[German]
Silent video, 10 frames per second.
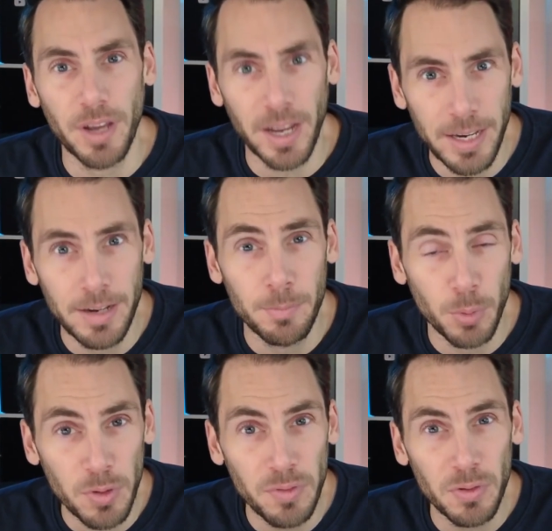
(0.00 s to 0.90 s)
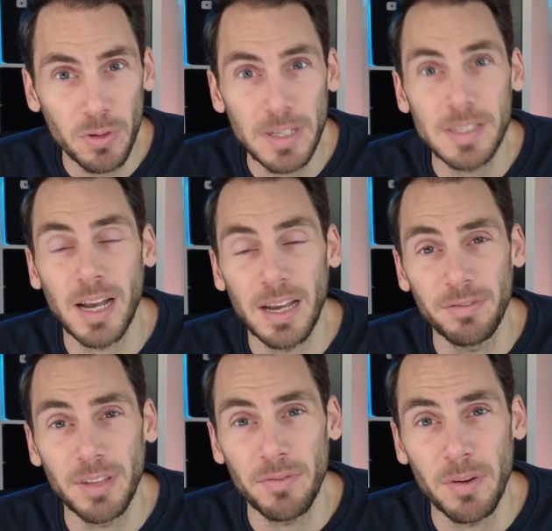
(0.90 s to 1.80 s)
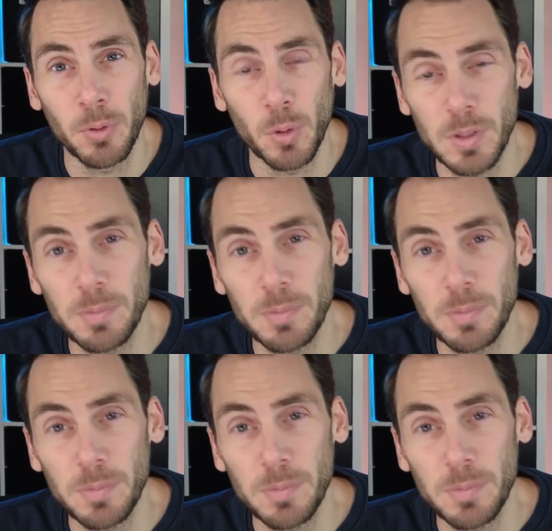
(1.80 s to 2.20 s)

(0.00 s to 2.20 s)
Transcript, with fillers: eine Prüfung des AfD-Verbots.